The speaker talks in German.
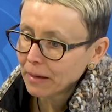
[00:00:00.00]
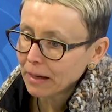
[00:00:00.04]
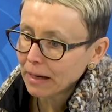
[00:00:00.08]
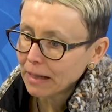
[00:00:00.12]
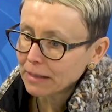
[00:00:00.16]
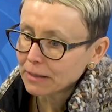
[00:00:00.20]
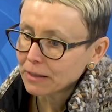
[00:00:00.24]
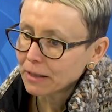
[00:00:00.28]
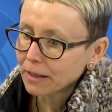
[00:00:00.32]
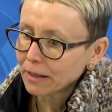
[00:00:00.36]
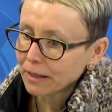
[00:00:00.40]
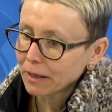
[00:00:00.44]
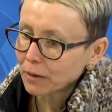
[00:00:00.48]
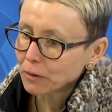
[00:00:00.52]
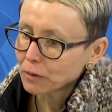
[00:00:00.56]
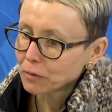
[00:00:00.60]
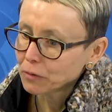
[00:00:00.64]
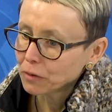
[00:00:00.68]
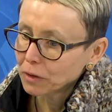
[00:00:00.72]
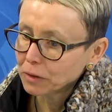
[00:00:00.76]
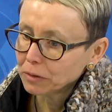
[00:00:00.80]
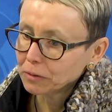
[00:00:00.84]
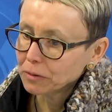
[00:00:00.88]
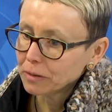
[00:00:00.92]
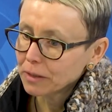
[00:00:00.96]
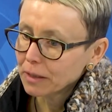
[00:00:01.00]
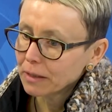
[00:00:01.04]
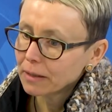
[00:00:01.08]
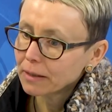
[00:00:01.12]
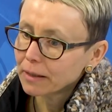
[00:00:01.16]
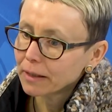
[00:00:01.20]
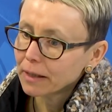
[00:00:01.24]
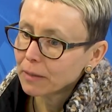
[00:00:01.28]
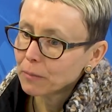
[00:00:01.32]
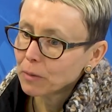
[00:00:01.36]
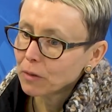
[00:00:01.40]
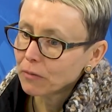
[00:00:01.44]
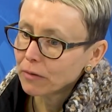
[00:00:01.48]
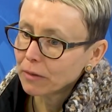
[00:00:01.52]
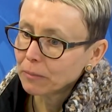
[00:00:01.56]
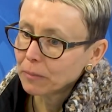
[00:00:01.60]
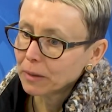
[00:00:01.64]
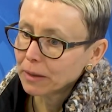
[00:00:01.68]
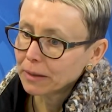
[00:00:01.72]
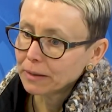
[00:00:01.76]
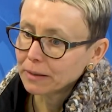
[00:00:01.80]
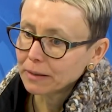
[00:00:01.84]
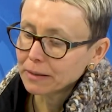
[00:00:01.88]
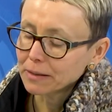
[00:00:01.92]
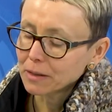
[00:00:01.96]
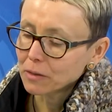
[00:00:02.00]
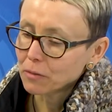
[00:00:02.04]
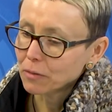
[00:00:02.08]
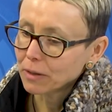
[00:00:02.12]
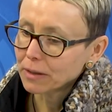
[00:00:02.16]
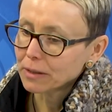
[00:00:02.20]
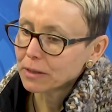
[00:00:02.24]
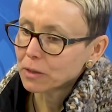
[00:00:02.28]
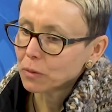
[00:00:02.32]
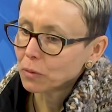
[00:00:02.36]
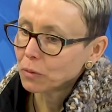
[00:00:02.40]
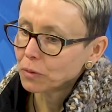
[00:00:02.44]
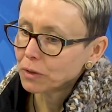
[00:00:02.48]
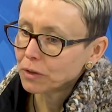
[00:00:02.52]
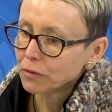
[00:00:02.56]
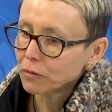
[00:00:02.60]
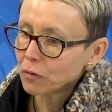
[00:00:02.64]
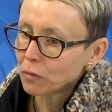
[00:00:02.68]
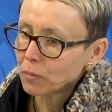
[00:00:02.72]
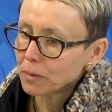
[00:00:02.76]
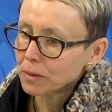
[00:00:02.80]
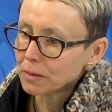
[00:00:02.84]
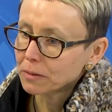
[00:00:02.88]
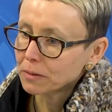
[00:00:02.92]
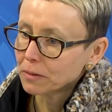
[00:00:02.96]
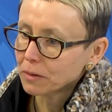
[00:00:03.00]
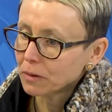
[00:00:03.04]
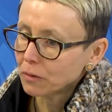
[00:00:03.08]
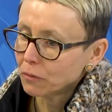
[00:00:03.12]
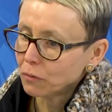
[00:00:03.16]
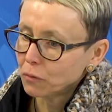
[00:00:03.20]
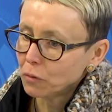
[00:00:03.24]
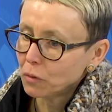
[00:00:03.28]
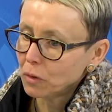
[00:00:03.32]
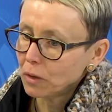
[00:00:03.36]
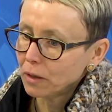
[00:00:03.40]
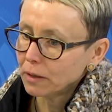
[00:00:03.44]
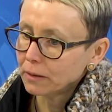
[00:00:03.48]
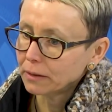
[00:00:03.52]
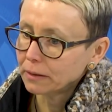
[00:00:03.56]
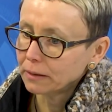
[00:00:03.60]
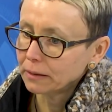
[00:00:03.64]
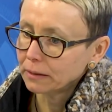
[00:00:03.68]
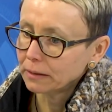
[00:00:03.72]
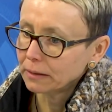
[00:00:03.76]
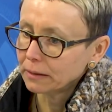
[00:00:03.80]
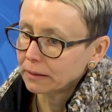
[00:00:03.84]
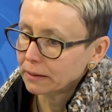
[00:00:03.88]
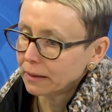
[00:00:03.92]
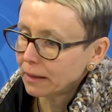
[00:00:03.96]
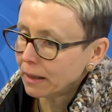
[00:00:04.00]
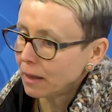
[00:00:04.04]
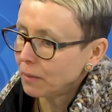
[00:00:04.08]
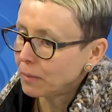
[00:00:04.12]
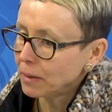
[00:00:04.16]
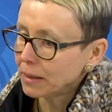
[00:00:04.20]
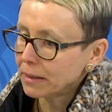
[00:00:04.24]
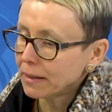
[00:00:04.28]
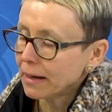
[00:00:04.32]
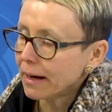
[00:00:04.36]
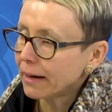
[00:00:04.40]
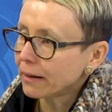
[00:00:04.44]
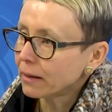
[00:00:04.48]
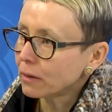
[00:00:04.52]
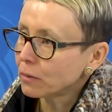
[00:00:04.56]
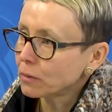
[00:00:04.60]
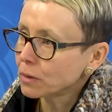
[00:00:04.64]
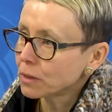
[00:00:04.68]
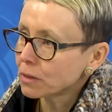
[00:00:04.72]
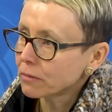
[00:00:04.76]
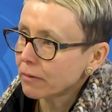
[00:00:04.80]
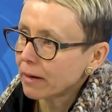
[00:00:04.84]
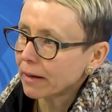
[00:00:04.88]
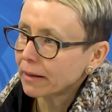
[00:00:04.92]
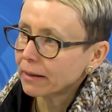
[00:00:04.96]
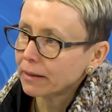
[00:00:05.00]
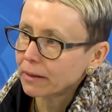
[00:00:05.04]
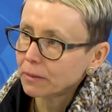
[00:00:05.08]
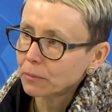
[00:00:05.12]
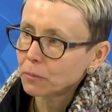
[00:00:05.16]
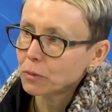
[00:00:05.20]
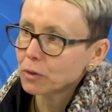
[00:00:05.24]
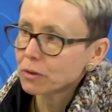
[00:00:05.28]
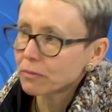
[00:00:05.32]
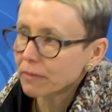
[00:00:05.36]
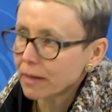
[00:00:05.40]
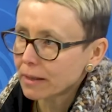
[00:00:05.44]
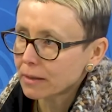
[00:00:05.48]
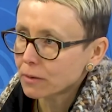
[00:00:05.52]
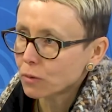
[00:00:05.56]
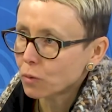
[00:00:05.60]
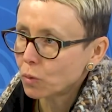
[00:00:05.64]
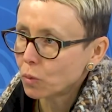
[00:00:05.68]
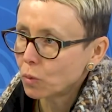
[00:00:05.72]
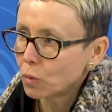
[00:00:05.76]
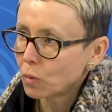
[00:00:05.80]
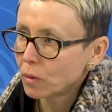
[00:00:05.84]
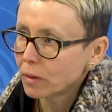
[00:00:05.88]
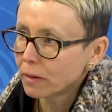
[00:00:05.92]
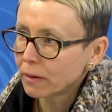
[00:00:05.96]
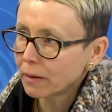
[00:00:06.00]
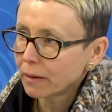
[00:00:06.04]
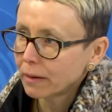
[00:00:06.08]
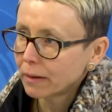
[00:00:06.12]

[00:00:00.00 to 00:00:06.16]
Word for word: also die Herausforderungen sind ja immer, wenn man in einer Situation ist, wo man das Gefühl hat, hier habe ich einen Handlungszwang, ich muss was tun.